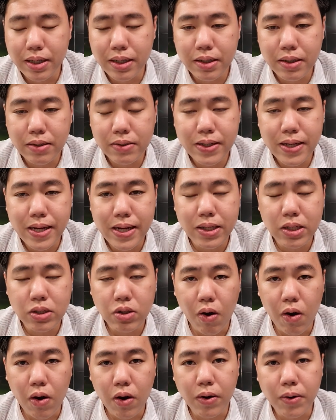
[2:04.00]
งที่จะ
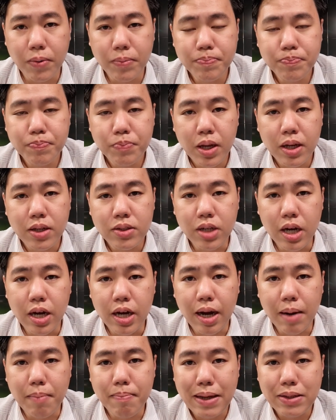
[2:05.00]
ต้องเจอ
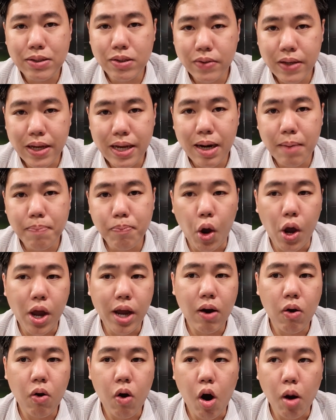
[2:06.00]
กับแมนซิตี้แล้วปล่อยให้
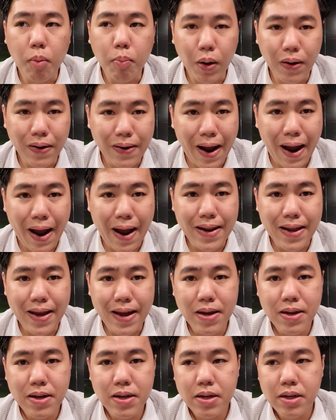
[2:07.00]
เขาคลองบอลได้เนี่ย
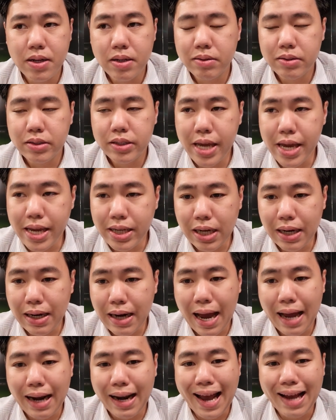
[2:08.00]
ที่ชนะ
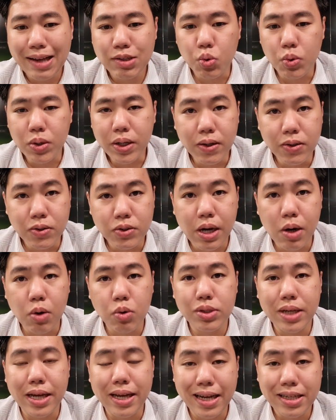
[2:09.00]
ล่าสุดก็คือเชล
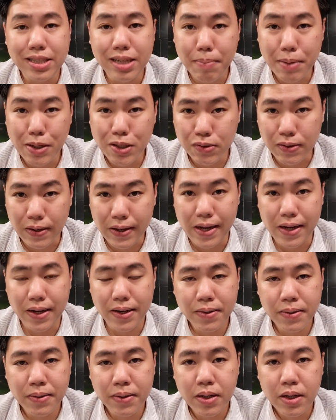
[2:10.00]
ซีในแชมเปี้ยนส์ลีก
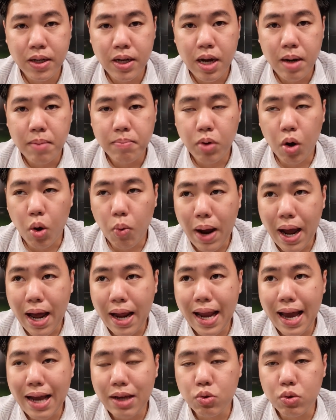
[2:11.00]
เพราะว่า
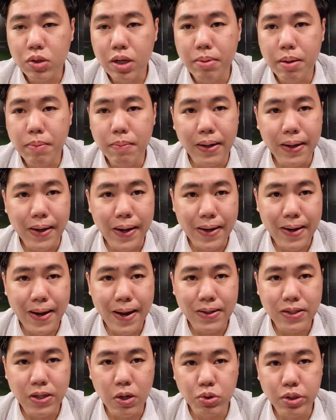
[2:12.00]
ล่าสุดในพรีเมียร์ลีกเนี่ย
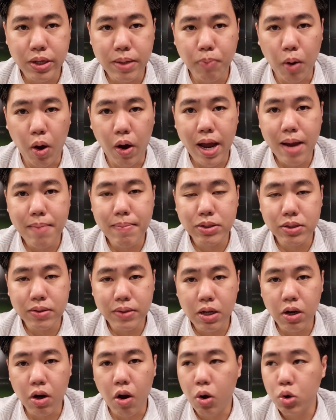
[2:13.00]
เชลซีปล่อยให้แมนซิ
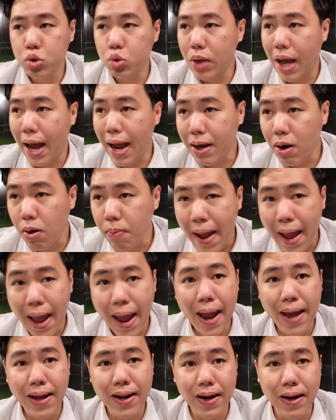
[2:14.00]
ตี้คลองสุดท้ายก็แพ้
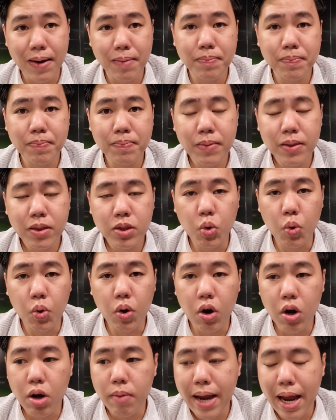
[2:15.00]
นะครับทู้ค
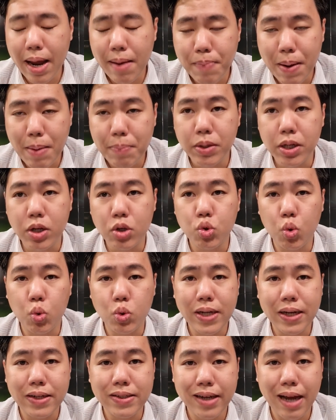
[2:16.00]
ก็แพ้เป๊ปหนึ่งศูนย์
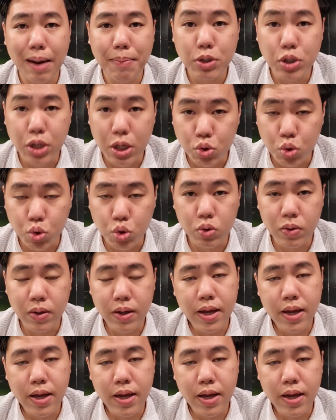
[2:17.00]
จากกาเบรียลเชซุส